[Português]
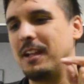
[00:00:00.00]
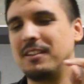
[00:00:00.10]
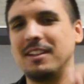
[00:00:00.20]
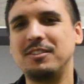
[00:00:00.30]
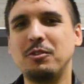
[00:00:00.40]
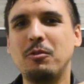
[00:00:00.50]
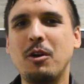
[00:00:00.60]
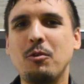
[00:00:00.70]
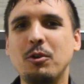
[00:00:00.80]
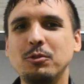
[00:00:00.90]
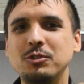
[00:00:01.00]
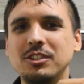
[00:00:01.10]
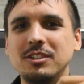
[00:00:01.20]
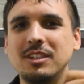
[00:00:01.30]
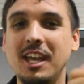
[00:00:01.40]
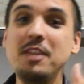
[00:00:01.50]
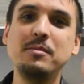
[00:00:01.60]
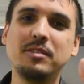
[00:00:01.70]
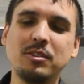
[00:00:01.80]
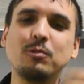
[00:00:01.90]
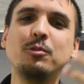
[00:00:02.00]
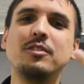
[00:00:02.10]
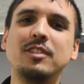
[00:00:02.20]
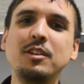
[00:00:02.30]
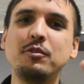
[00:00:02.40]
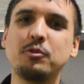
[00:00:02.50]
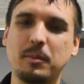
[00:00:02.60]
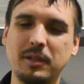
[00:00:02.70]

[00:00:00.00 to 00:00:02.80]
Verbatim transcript: Elas, elas tinham um acordo de games exclusivos para a